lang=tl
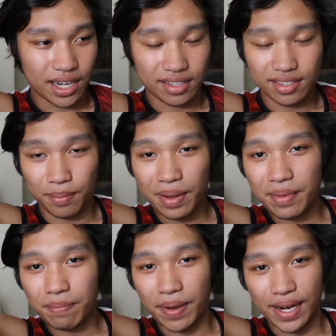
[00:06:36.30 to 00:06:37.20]
nagsabay
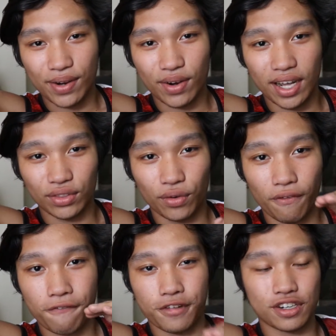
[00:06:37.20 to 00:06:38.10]
migpa-enroll
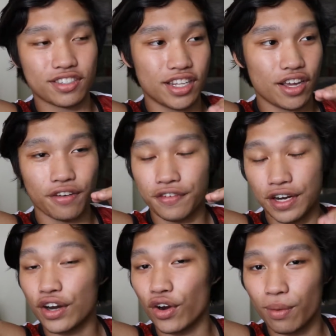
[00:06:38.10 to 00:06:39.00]
atong first day of
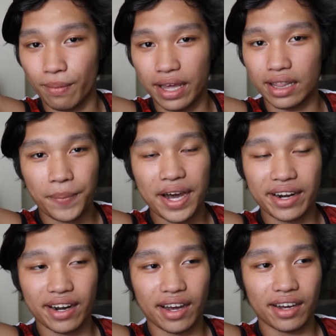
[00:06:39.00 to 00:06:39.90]
enrollment
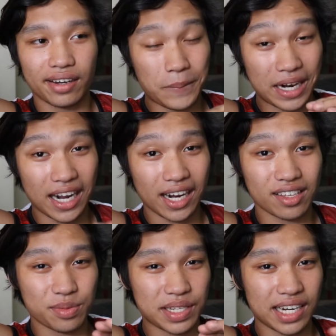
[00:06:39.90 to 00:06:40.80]
para
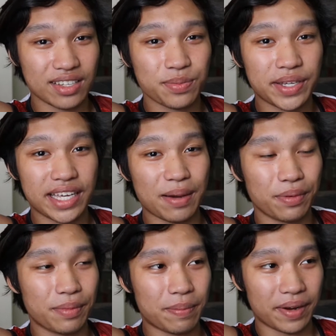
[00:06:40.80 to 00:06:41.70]
magka-classmate classmate
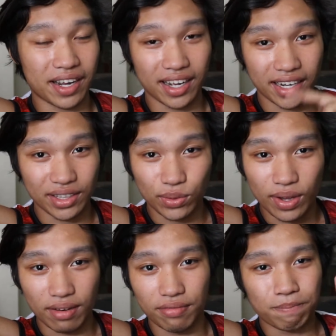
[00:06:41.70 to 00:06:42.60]
gyapon may pagka grade
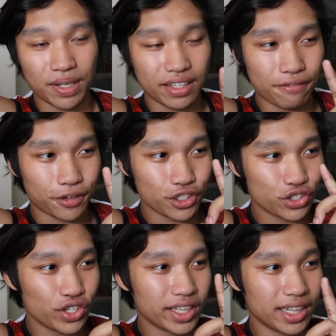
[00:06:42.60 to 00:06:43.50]
12 but
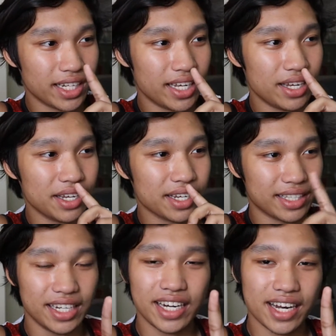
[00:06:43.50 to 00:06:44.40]
unfortunately
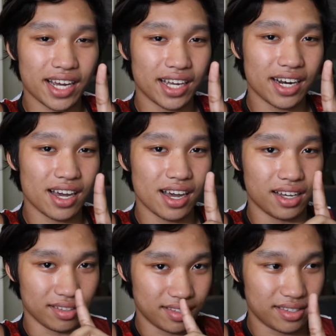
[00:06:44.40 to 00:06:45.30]
dili na kana
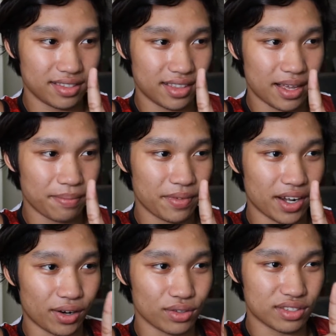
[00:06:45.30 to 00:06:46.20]
ang system
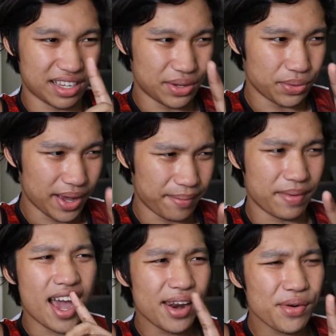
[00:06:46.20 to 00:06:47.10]
karon sa UM
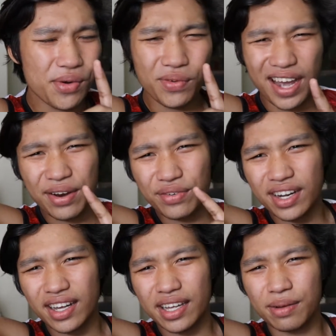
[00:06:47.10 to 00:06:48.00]
I don't know ngano
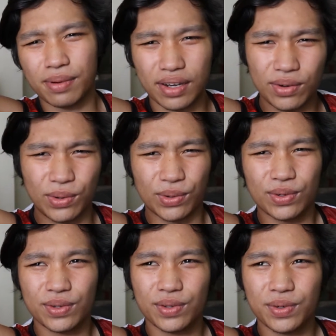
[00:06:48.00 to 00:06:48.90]
nila ginabago
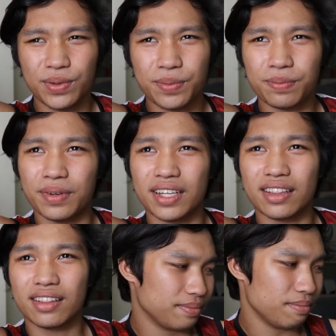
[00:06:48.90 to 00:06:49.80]
but
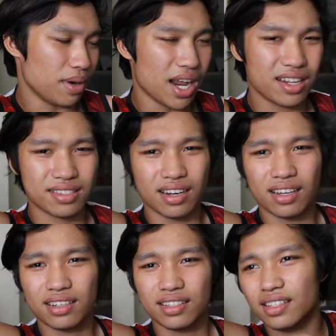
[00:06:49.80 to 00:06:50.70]
bala
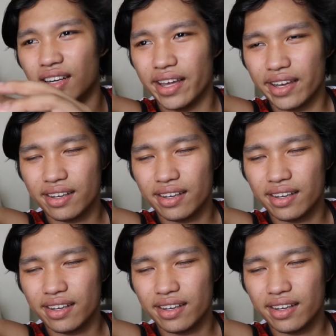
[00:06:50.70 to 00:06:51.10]
sila like